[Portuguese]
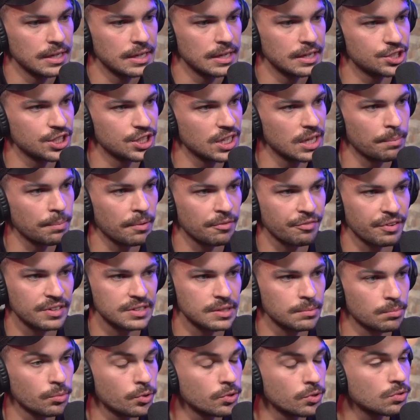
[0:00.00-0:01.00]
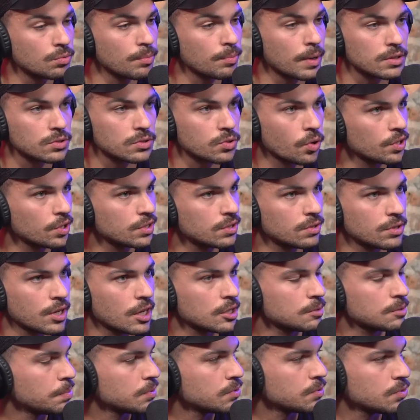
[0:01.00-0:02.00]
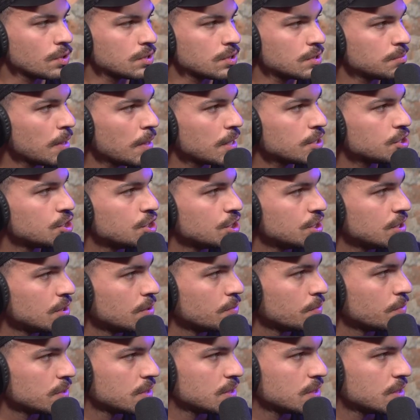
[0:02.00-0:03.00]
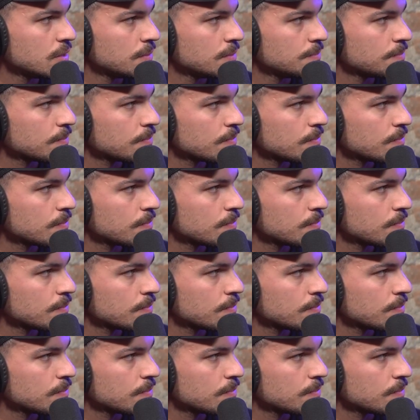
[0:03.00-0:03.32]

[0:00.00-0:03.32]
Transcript: E já dá para fazer muito mais coisa do que as pessoas imaginam, assim.